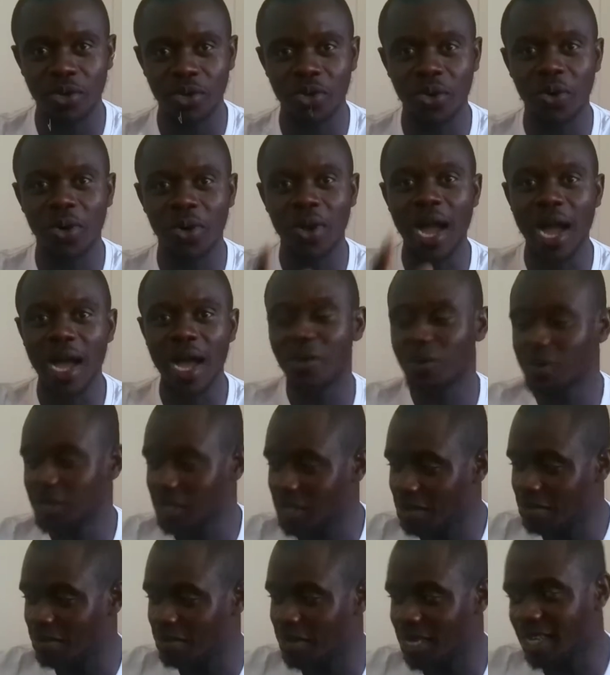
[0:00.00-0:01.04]
Donc
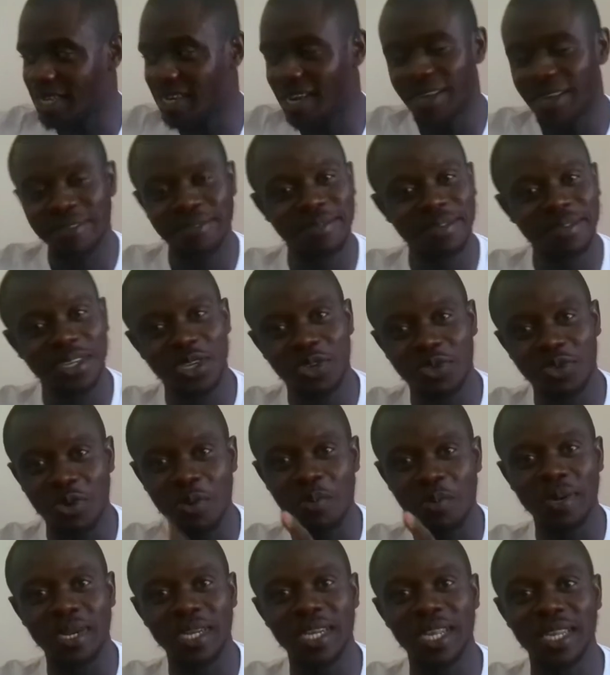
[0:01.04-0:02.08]
allons-y maintenant. Je vais vous
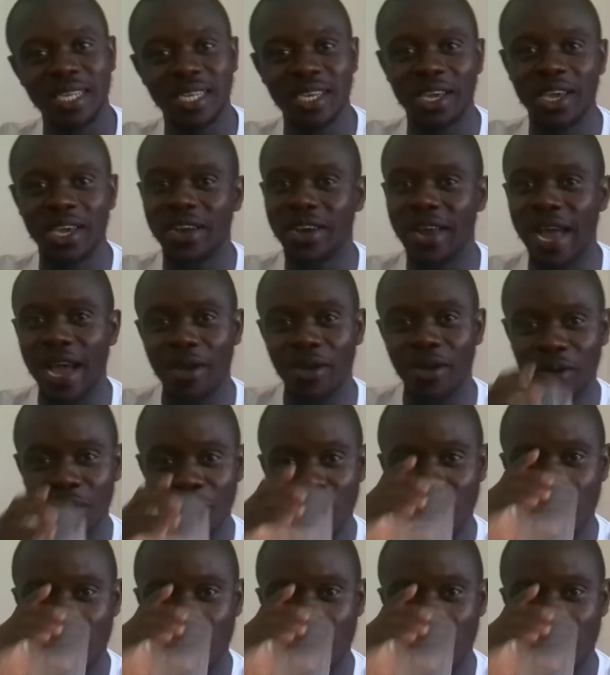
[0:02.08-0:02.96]
présenter un à un.